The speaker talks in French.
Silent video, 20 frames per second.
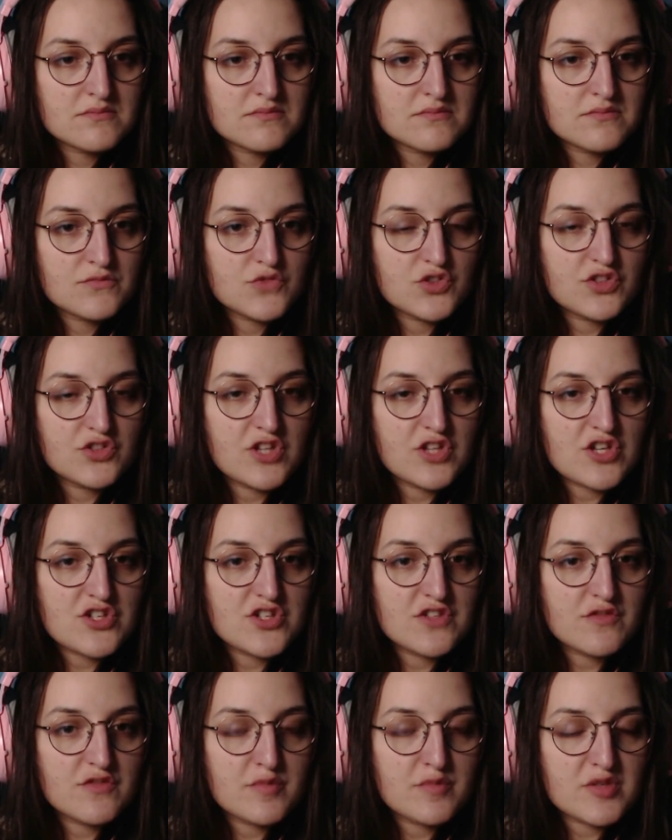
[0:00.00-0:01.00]
C'est
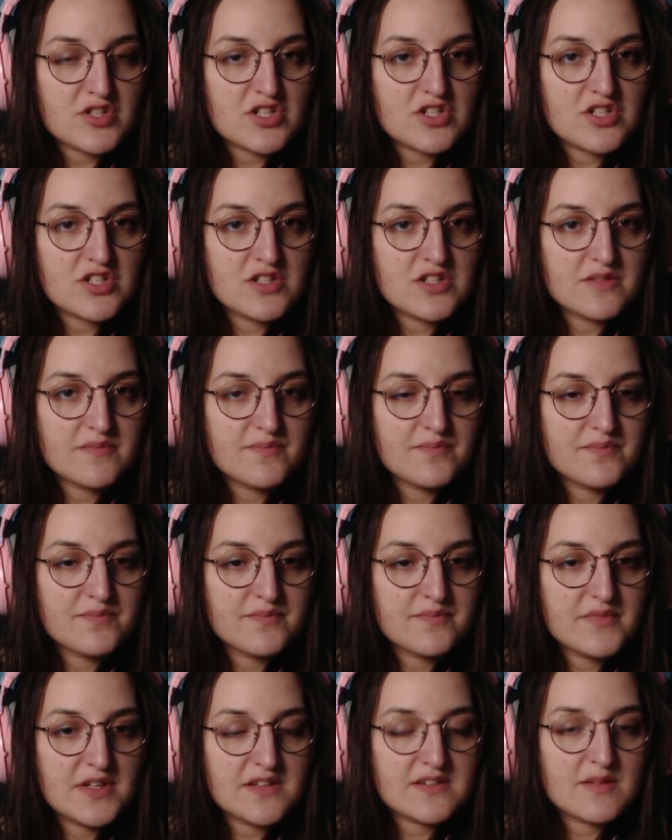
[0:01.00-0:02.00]
Denji, faut pas chercher.
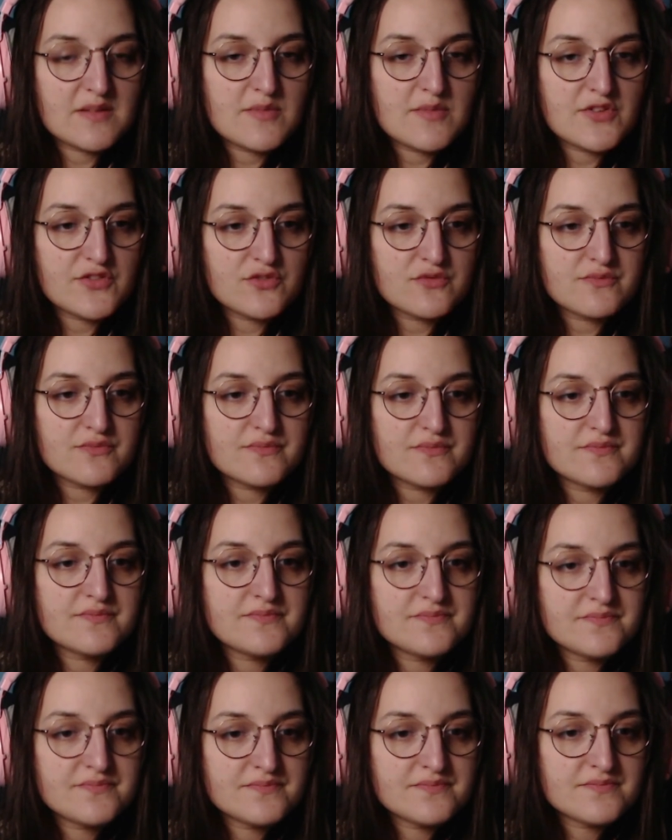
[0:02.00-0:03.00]
Il a sa mission.
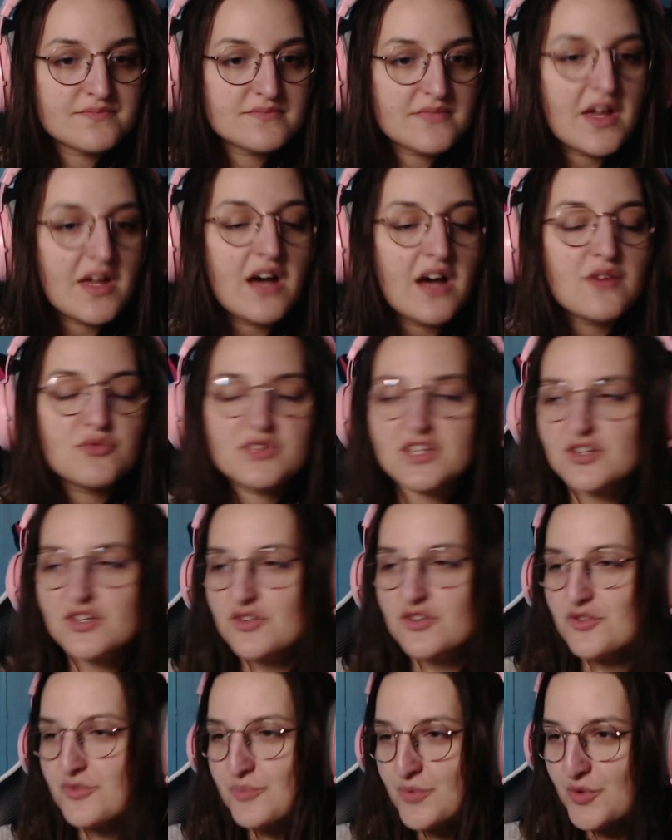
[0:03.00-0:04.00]
Ah, oui,
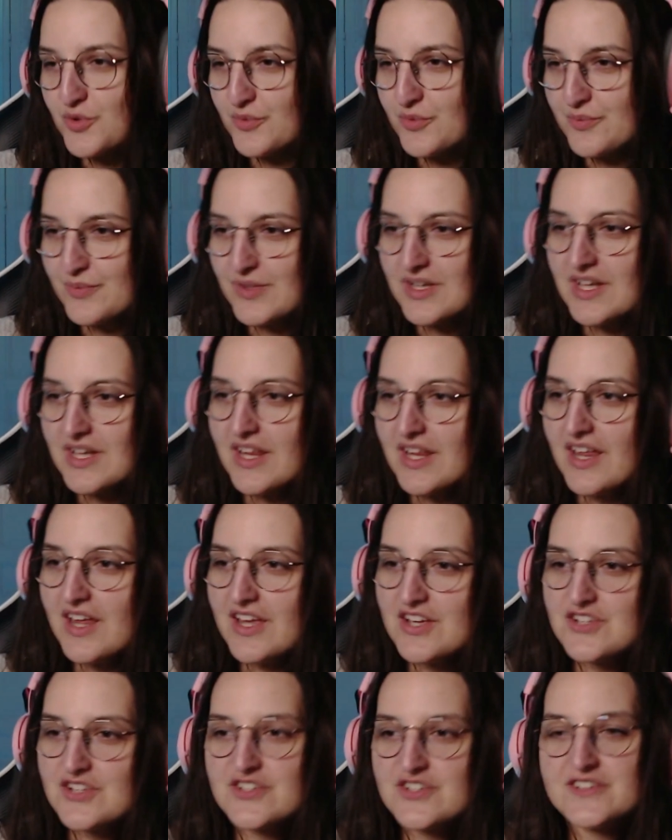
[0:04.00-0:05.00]
d'accord. Bon.
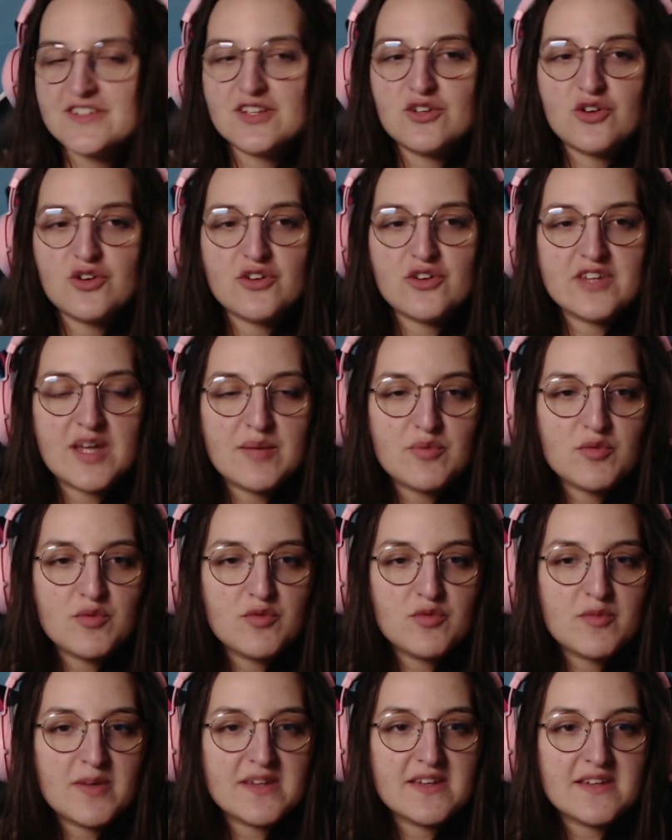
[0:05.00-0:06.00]
J'essaie de le rendre un peu plus
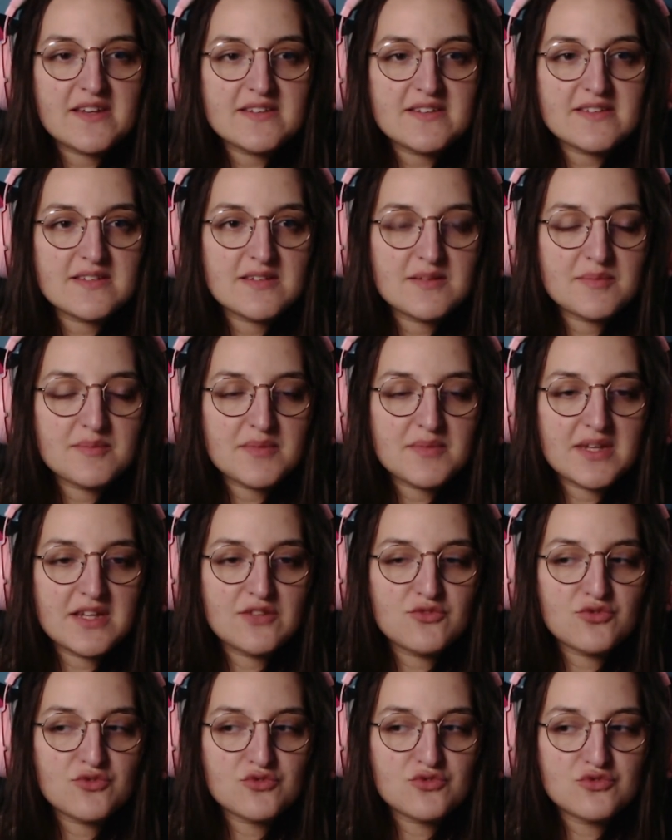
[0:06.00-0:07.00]
badass, mais
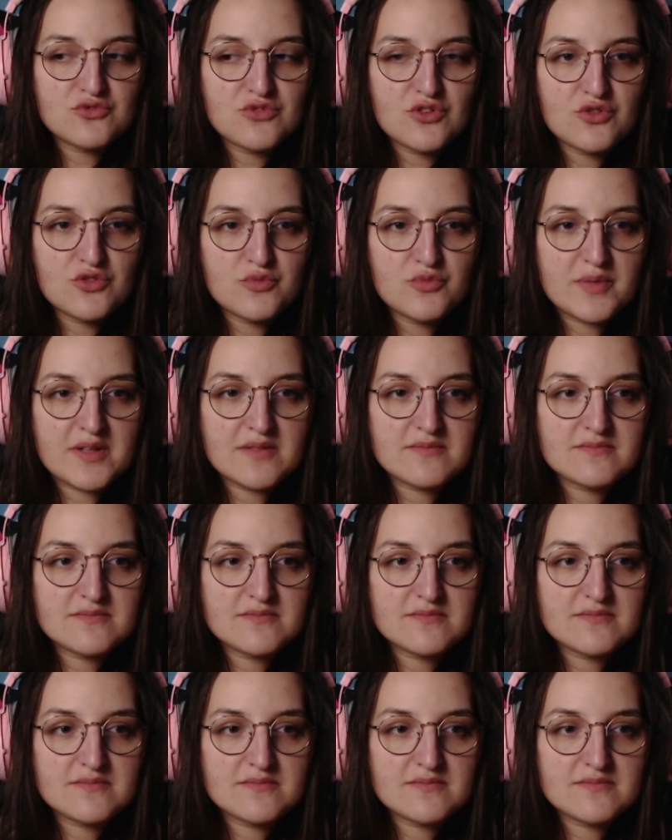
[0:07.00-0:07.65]
du coup, euh, loupé.